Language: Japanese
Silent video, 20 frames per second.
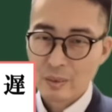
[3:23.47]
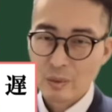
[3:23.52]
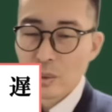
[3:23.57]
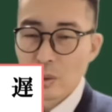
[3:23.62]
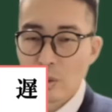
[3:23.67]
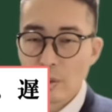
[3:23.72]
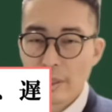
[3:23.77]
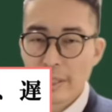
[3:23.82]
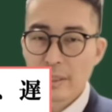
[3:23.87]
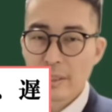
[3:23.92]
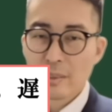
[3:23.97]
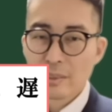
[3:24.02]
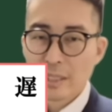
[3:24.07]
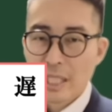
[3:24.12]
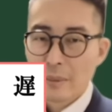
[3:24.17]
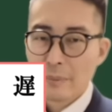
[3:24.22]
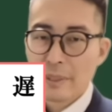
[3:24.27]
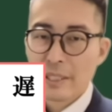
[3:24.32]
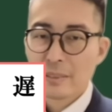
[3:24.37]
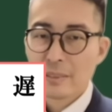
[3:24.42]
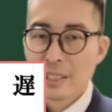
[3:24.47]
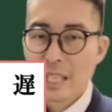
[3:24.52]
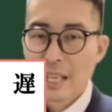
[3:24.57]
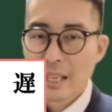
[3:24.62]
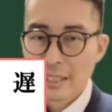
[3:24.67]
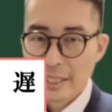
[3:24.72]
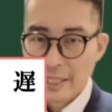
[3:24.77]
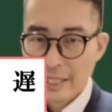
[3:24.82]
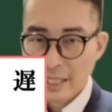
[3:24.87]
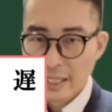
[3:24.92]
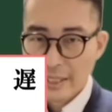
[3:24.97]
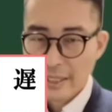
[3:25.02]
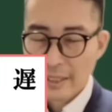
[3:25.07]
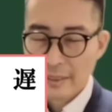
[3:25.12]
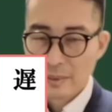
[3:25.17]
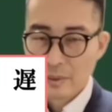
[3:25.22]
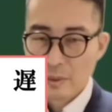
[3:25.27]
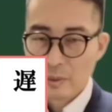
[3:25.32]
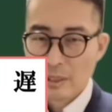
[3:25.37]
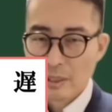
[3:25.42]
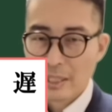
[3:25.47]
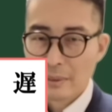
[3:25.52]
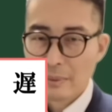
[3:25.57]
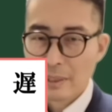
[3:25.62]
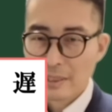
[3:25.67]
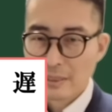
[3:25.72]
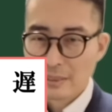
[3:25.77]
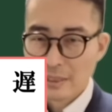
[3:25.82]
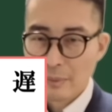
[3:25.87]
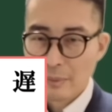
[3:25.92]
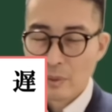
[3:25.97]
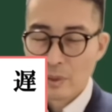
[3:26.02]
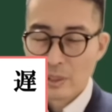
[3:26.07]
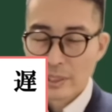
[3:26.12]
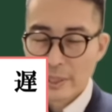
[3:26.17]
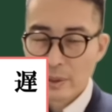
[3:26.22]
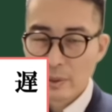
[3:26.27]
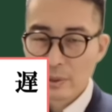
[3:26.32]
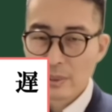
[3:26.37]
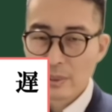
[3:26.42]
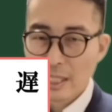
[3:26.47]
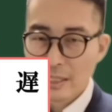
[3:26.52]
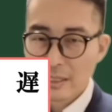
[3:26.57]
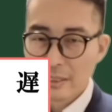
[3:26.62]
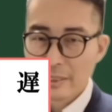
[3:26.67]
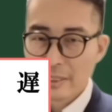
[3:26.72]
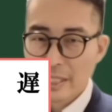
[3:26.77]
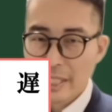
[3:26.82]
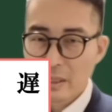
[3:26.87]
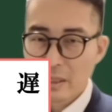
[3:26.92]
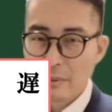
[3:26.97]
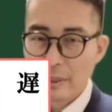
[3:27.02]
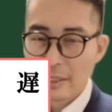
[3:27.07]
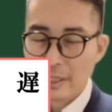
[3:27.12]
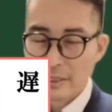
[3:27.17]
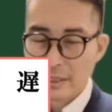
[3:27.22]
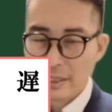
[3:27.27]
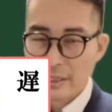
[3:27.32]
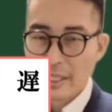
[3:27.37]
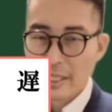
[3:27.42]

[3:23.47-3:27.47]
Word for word: 届け出のタイミングなんかで引っ掛けてくることがありますので、もう気を抜かずに最後までですね、